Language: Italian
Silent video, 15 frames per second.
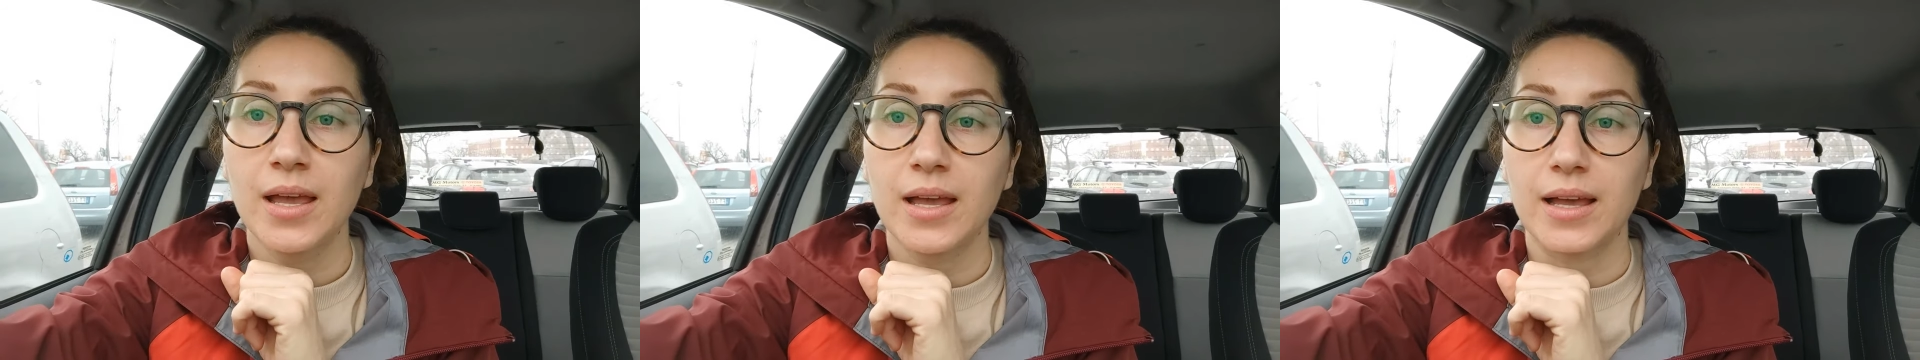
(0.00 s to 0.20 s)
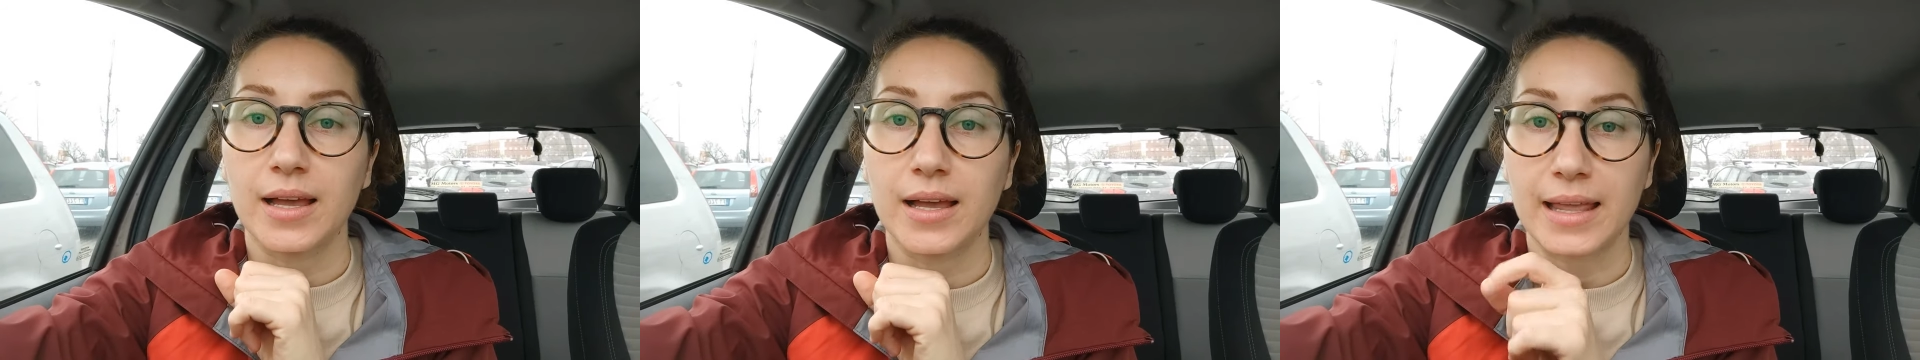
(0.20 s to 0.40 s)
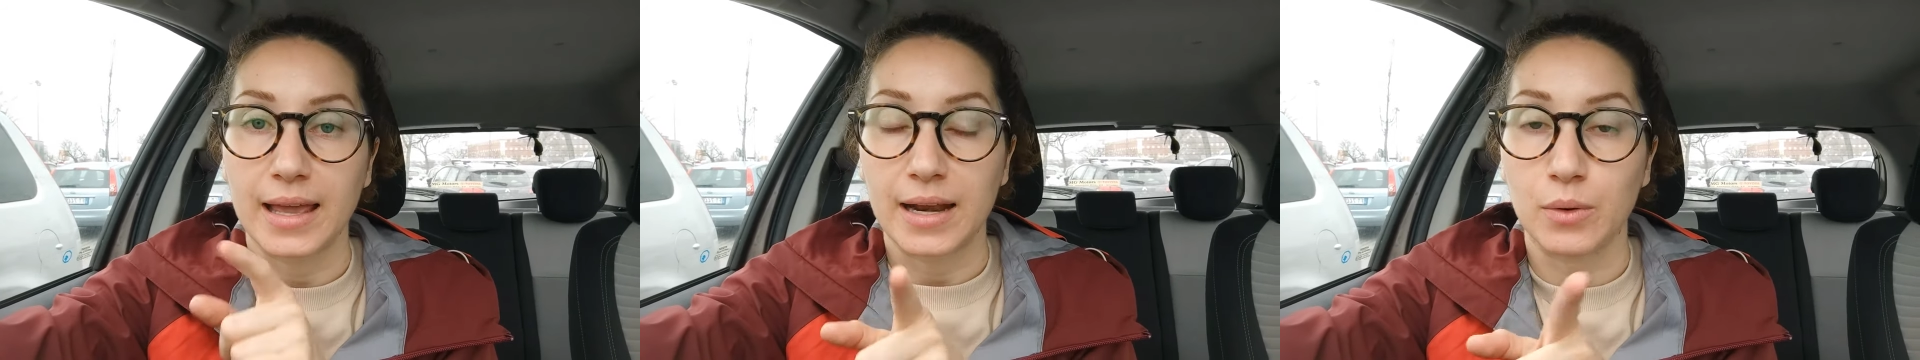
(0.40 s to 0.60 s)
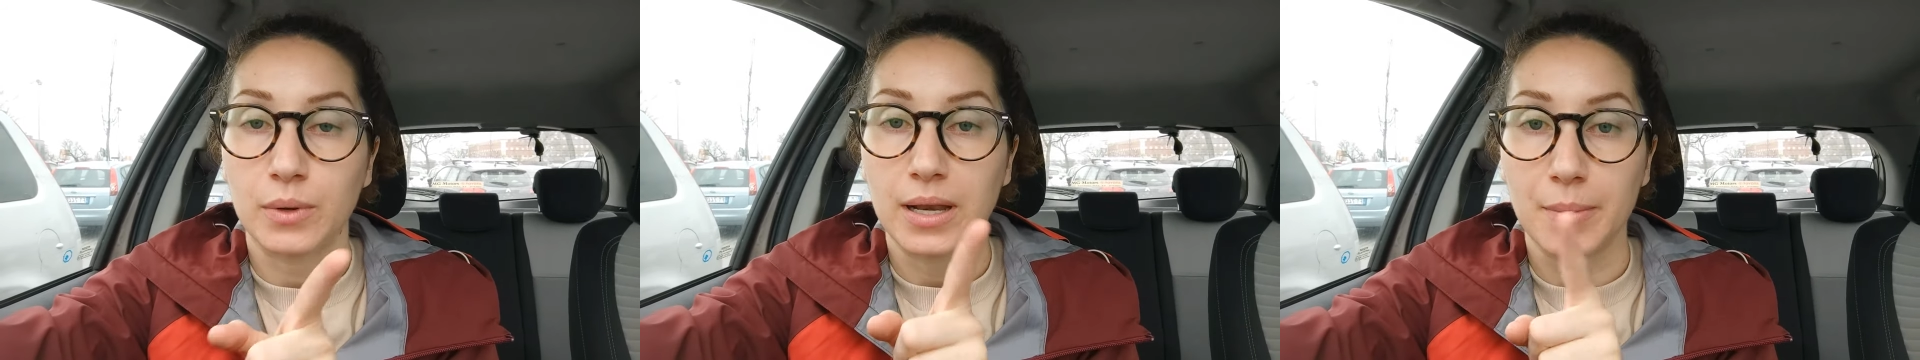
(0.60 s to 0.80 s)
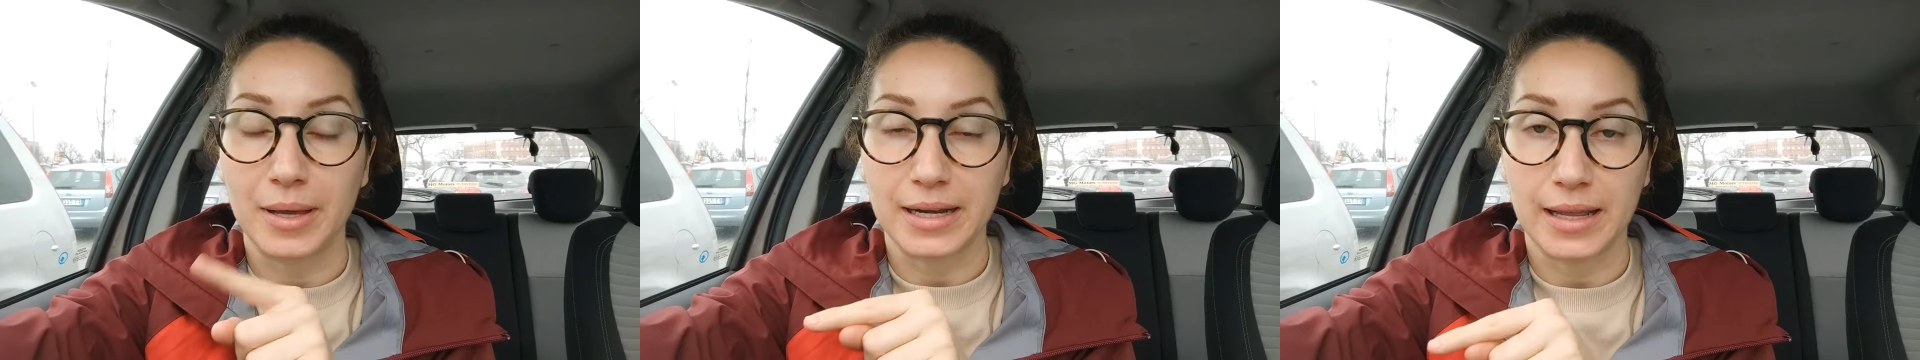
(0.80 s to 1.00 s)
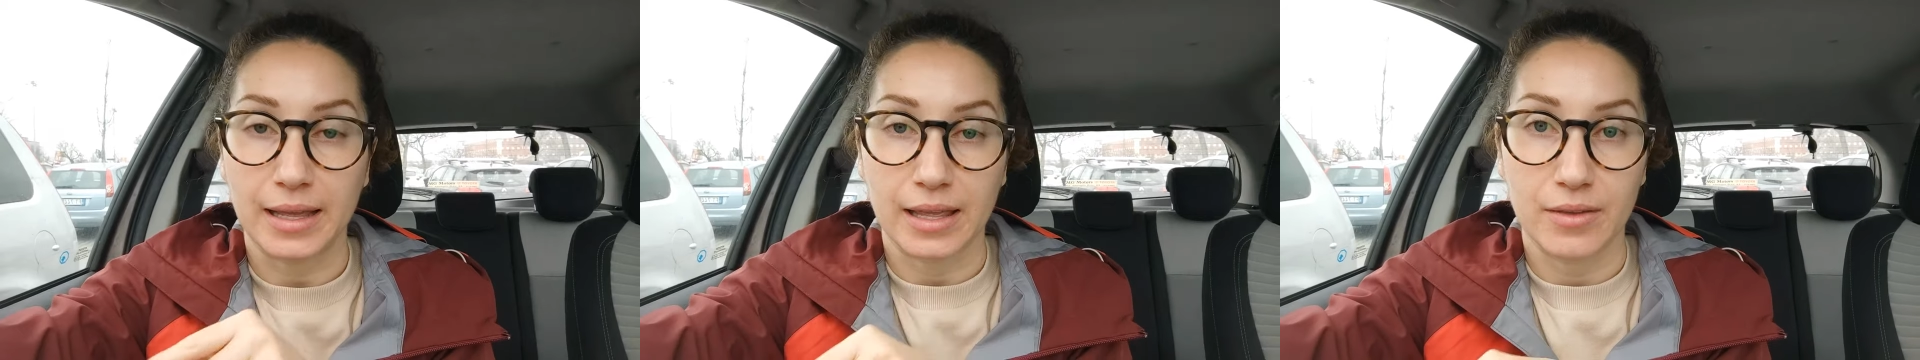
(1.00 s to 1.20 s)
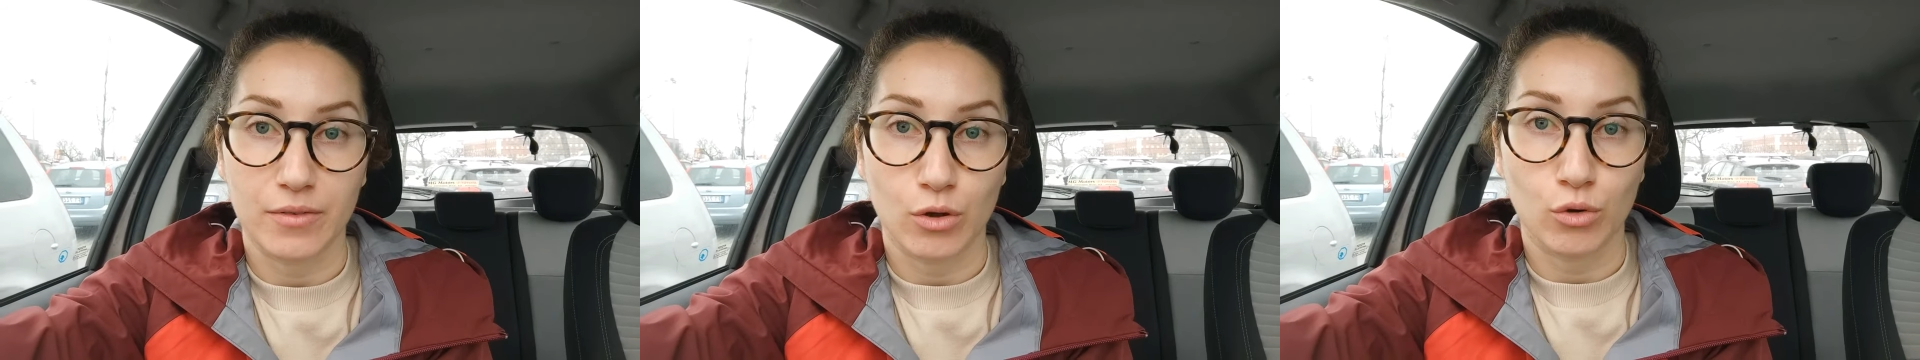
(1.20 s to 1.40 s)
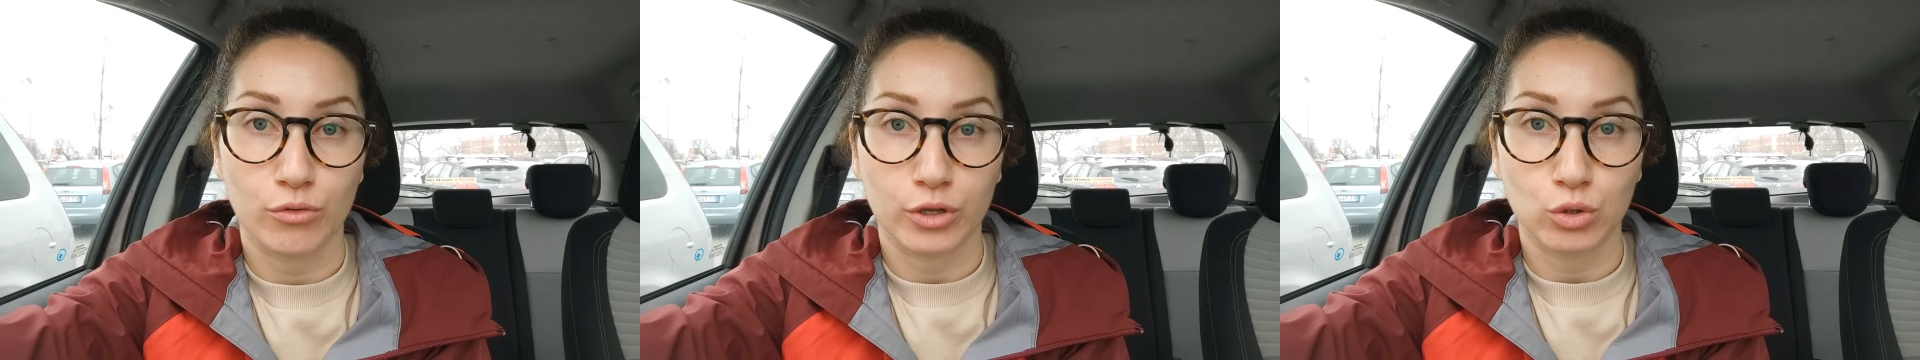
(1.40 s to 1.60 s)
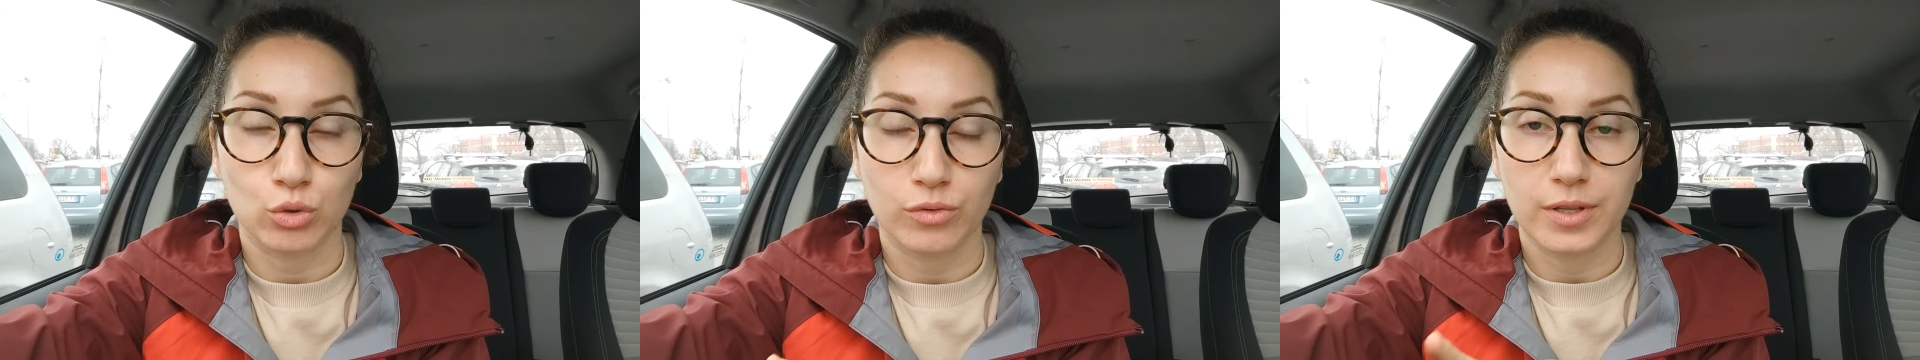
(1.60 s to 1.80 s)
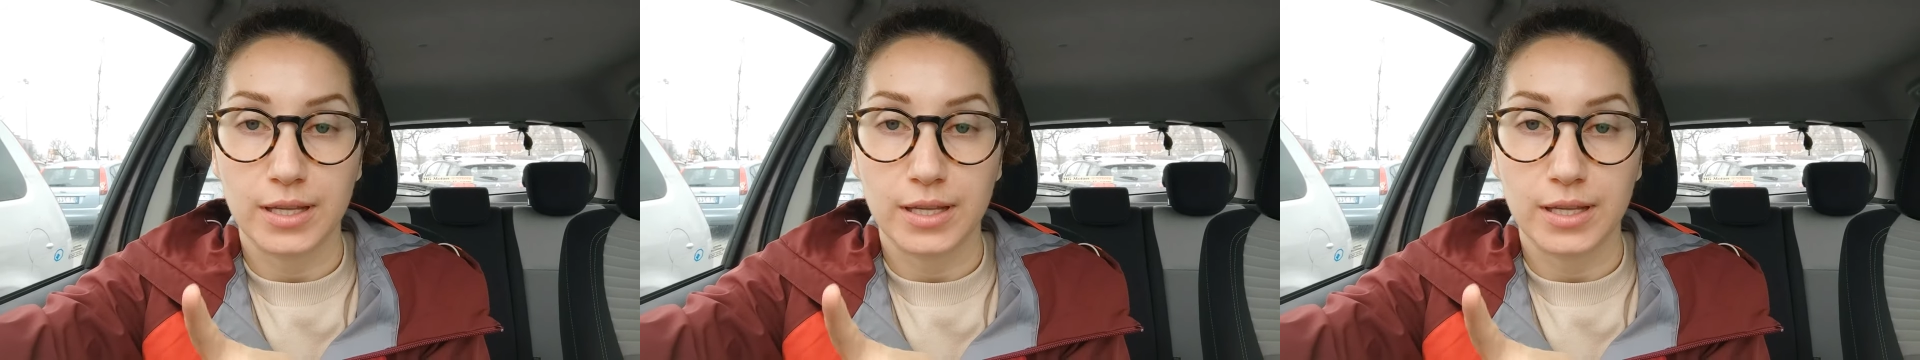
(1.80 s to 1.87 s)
eh, che era quella marca che vi avevo fatto